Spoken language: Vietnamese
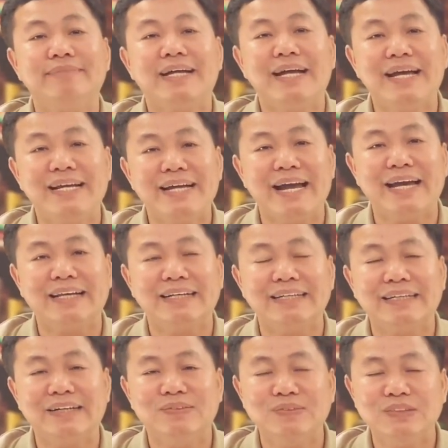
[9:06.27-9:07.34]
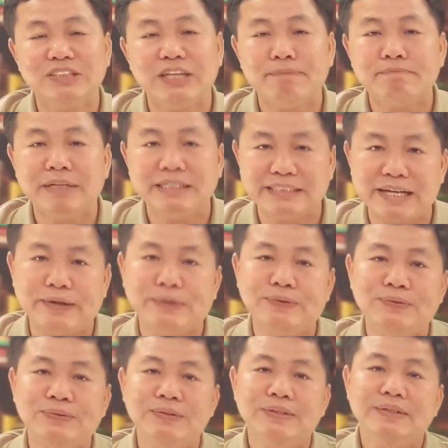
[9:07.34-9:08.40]

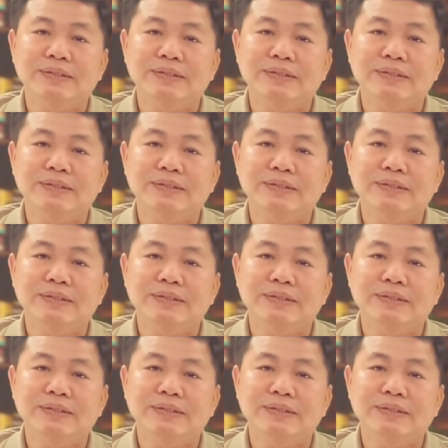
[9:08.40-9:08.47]
2016